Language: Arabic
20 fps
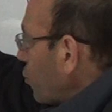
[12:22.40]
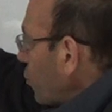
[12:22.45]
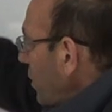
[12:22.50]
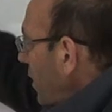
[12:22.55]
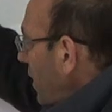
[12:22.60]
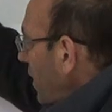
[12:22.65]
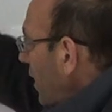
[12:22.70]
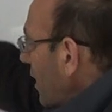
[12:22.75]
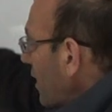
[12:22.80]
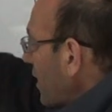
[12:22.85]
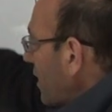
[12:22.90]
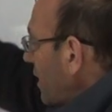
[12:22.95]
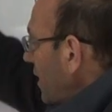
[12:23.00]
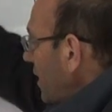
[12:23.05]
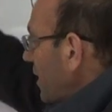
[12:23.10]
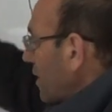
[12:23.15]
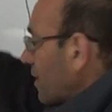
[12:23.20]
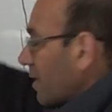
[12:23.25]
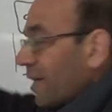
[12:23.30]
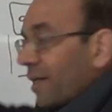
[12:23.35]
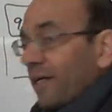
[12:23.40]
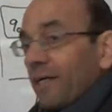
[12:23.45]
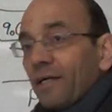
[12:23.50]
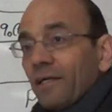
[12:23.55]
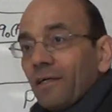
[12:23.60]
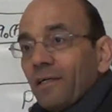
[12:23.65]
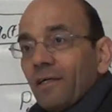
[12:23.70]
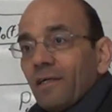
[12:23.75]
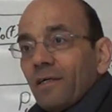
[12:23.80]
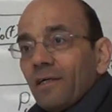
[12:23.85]
كلها على الاريا
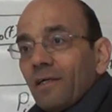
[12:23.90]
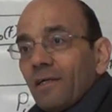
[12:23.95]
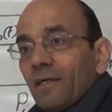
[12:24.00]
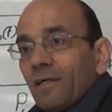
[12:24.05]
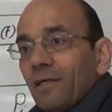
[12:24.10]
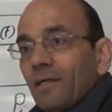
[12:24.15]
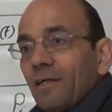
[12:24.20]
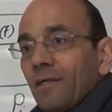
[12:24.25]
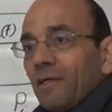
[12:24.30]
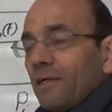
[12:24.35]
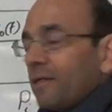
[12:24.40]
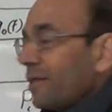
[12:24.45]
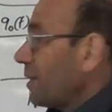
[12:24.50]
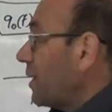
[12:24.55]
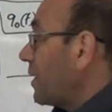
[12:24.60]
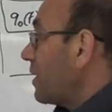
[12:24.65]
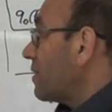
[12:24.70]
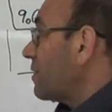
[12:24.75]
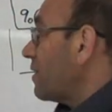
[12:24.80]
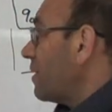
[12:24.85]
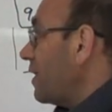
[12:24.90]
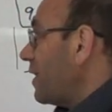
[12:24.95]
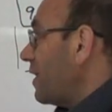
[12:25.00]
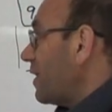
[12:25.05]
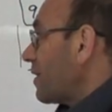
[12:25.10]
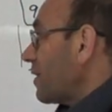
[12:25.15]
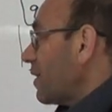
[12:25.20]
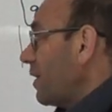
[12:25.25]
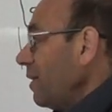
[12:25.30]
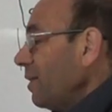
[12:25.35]
هاي كانت
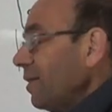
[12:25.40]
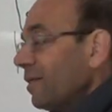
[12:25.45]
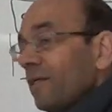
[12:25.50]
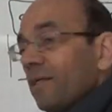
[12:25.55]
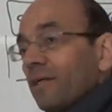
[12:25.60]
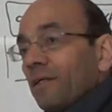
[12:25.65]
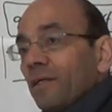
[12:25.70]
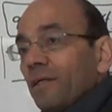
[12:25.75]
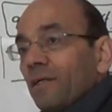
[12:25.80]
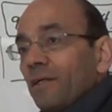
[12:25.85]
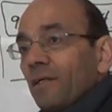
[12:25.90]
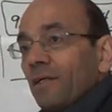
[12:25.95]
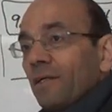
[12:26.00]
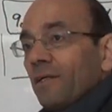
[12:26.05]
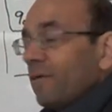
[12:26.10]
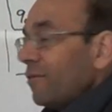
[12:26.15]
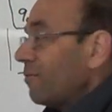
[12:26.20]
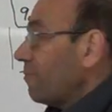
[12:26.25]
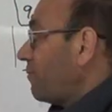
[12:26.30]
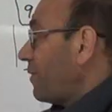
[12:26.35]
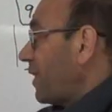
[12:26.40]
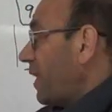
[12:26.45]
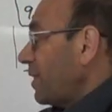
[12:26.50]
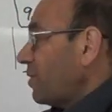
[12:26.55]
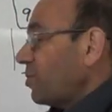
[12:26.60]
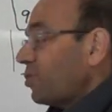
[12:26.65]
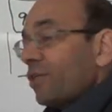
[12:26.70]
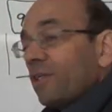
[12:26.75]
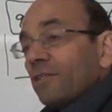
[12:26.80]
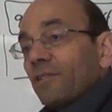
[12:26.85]
الاريا في
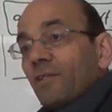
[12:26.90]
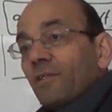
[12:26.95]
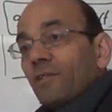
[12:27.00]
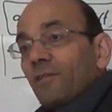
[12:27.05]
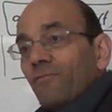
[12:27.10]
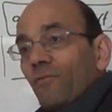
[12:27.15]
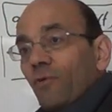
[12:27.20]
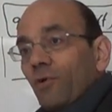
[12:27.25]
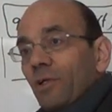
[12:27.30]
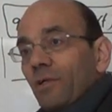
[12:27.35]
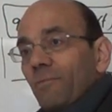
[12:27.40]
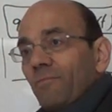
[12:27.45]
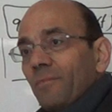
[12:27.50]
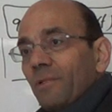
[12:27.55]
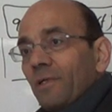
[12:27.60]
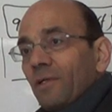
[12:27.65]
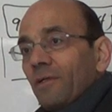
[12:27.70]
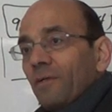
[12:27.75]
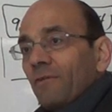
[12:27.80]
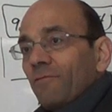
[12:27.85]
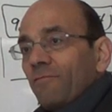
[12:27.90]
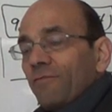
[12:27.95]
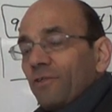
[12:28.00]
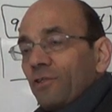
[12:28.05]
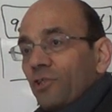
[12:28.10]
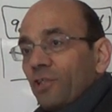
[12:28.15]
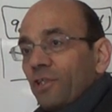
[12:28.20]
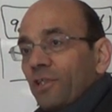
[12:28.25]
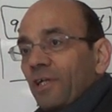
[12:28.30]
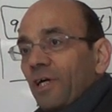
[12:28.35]
اتش اعطتني فوليوم في
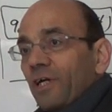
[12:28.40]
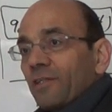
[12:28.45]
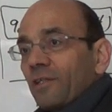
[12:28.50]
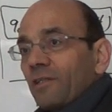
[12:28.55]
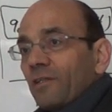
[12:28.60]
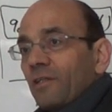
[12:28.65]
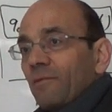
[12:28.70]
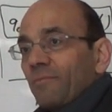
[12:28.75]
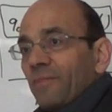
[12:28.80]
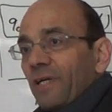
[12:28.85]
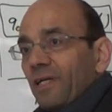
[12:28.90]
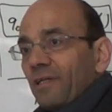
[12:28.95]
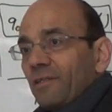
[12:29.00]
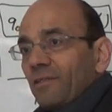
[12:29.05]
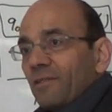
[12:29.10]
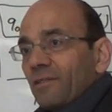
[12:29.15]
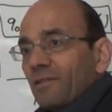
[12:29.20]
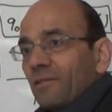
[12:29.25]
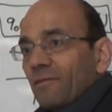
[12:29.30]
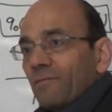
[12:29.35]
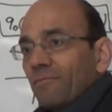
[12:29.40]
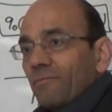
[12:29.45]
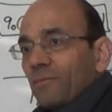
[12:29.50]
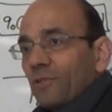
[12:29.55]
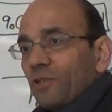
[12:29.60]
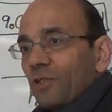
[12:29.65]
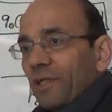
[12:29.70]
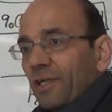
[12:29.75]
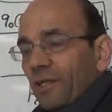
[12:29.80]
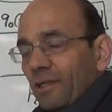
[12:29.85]
جي اعطتني ماس
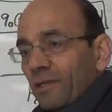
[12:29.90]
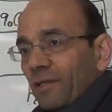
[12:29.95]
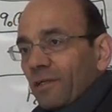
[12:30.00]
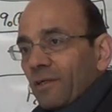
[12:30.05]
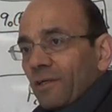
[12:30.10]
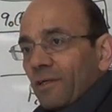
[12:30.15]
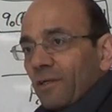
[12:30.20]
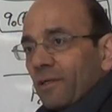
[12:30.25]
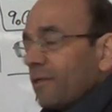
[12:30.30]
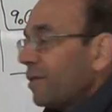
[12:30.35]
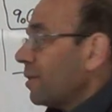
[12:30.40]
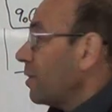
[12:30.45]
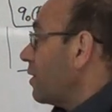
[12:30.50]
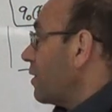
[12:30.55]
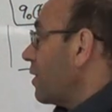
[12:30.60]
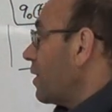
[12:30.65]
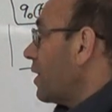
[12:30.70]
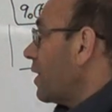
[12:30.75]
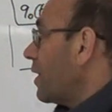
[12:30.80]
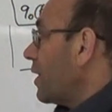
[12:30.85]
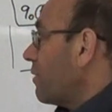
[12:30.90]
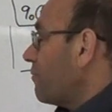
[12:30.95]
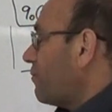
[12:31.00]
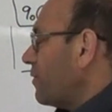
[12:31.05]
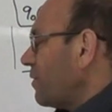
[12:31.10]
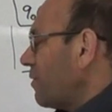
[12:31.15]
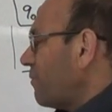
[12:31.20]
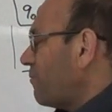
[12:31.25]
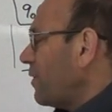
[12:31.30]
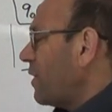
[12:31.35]
مش هيك آه،
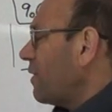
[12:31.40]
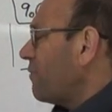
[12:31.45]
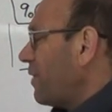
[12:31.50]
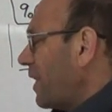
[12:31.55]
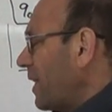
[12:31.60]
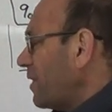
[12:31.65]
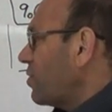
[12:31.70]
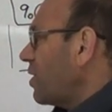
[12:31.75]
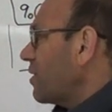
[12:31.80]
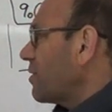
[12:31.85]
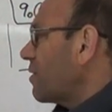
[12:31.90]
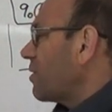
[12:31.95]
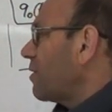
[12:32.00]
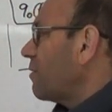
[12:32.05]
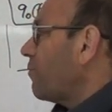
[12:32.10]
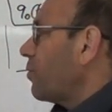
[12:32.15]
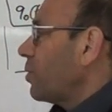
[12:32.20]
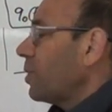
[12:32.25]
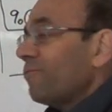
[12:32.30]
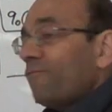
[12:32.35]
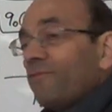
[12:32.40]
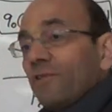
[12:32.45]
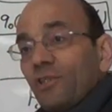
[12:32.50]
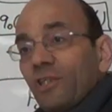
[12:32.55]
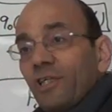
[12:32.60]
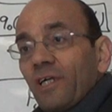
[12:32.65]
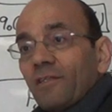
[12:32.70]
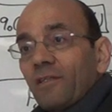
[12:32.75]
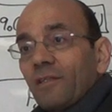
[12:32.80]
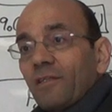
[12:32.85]
في في في اتش اعطتني فوليوم في
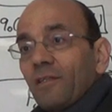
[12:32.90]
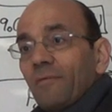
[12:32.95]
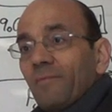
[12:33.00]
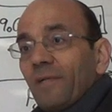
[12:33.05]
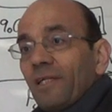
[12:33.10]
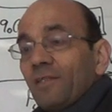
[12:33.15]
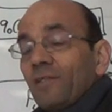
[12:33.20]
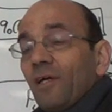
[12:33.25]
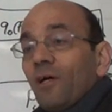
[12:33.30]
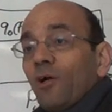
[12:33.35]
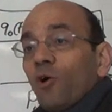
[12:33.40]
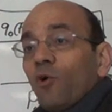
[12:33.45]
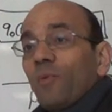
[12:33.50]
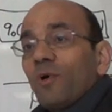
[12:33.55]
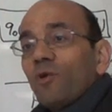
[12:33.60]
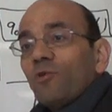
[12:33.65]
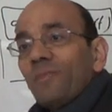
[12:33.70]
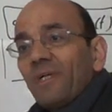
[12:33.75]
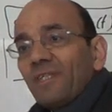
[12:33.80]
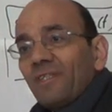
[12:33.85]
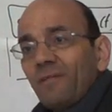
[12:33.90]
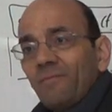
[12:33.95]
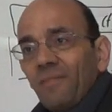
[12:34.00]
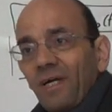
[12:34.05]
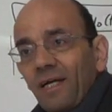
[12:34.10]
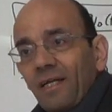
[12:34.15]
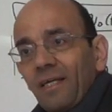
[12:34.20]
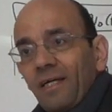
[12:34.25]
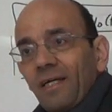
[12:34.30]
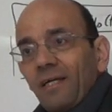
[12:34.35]
جي اعطتني ماس وبرضه بقسمها
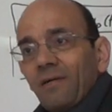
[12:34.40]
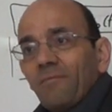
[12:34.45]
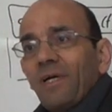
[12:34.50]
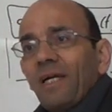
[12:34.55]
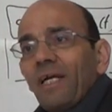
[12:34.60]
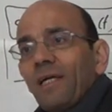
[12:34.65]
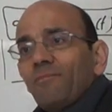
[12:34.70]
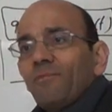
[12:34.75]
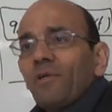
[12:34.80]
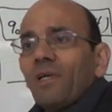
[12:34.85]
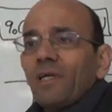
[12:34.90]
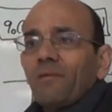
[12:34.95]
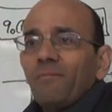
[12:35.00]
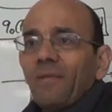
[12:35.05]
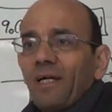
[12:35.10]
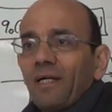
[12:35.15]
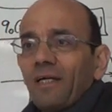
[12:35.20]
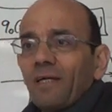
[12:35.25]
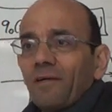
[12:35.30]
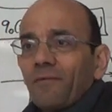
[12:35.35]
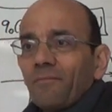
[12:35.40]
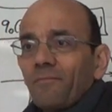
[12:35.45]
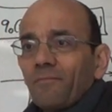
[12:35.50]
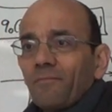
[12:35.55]
على ايه ما ايه بتلغي مع ايه